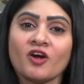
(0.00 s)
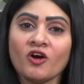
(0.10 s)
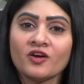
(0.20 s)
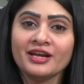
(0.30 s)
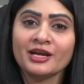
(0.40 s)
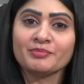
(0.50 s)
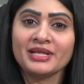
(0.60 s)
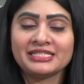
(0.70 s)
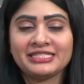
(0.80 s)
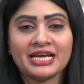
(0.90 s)
కోకోనట్
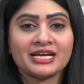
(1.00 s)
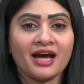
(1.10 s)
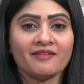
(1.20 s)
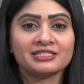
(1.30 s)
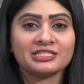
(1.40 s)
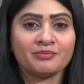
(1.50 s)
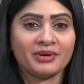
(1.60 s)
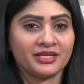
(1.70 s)
మిల్క్ షేక్ కావాల్సిన